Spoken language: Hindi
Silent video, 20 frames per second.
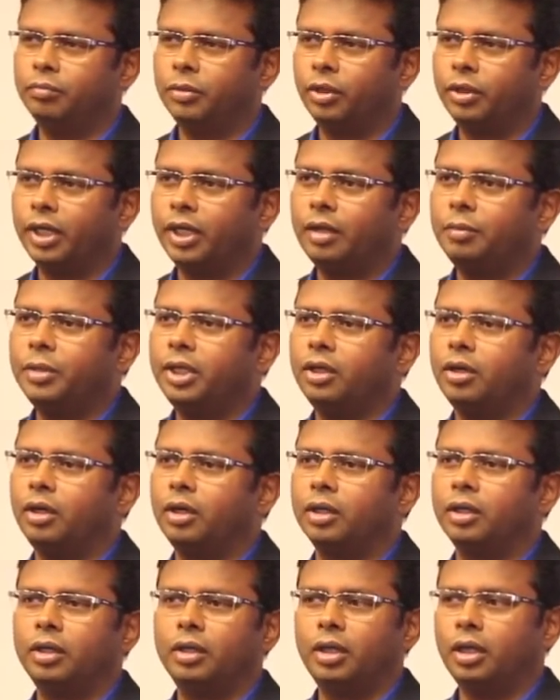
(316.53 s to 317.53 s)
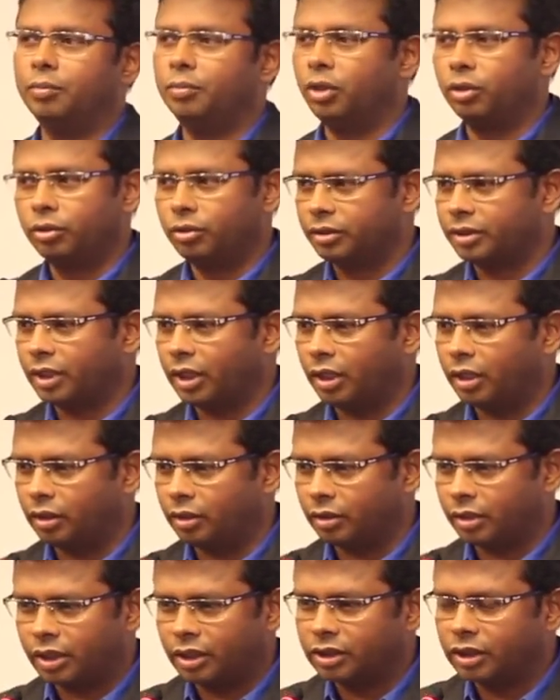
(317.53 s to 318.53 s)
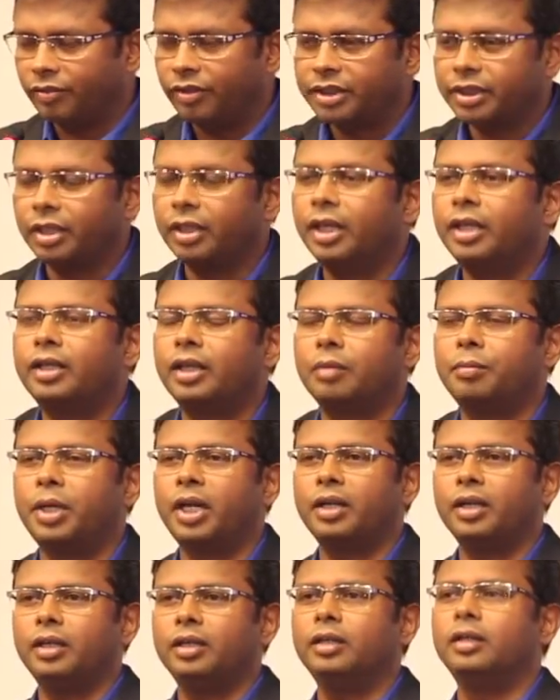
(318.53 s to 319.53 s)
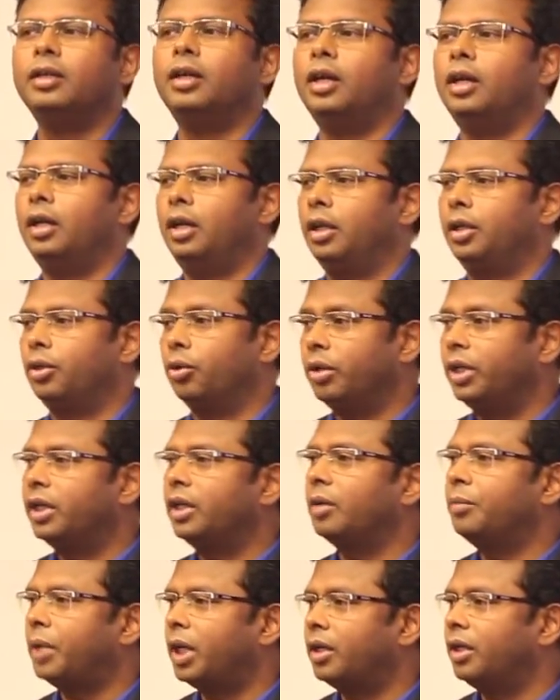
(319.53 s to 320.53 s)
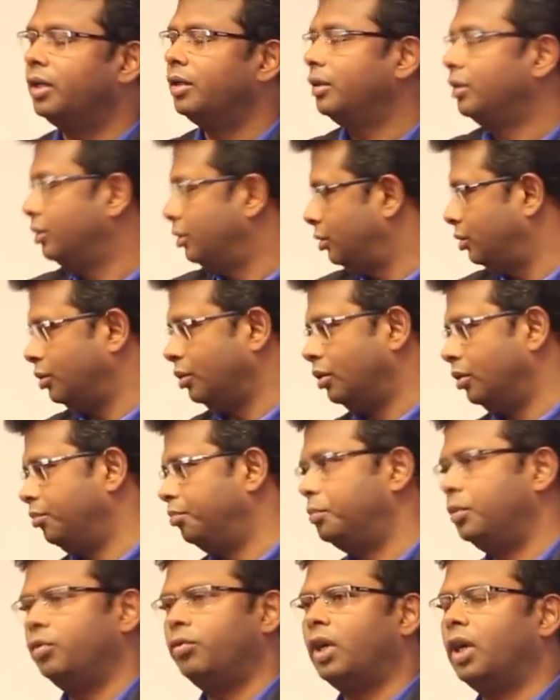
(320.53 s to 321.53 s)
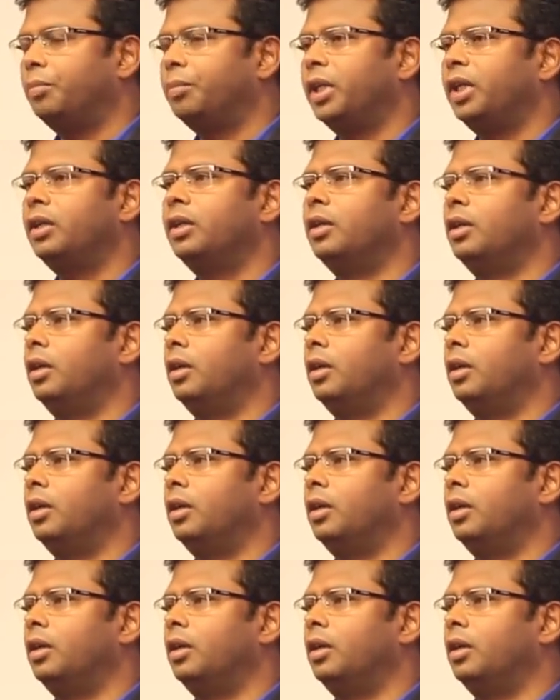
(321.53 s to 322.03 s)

मोरेना में और हम लोग उसका कंजर्वेशन नहीं कर पा रहे हैं क्यों नहीं कर पा रहे हैं तो वहाँ पे